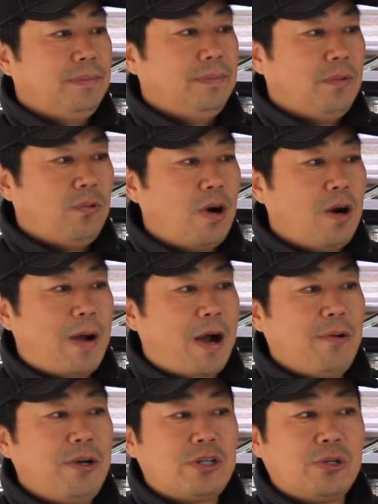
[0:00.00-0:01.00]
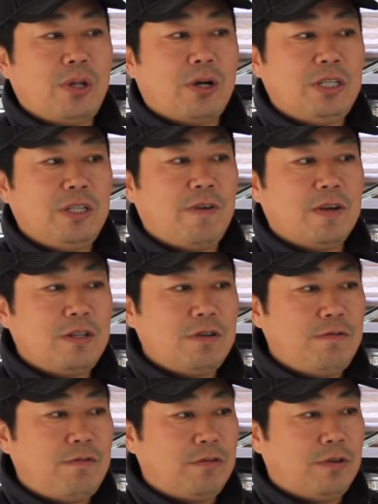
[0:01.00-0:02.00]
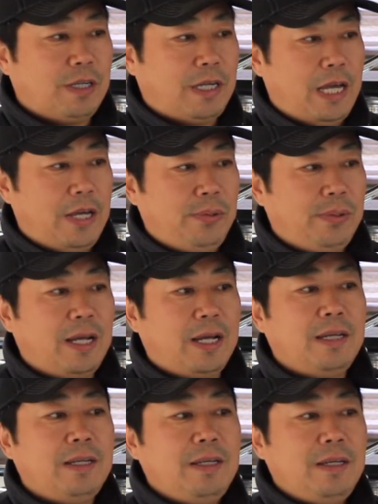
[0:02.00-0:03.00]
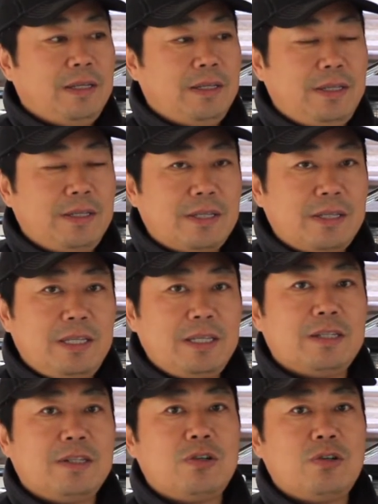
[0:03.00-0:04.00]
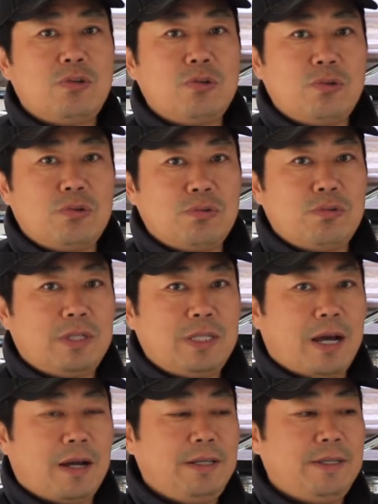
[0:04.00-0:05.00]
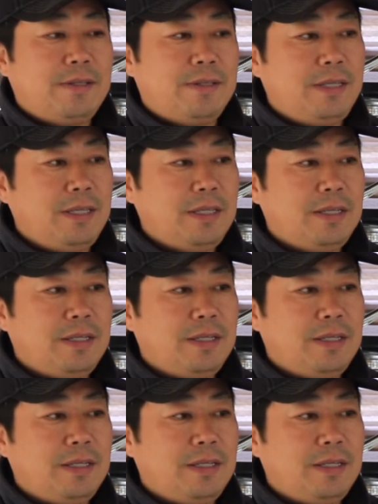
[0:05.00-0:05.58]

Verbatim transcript: 沃尔玛会收到地方政府给予的一次性入驻奖励资金。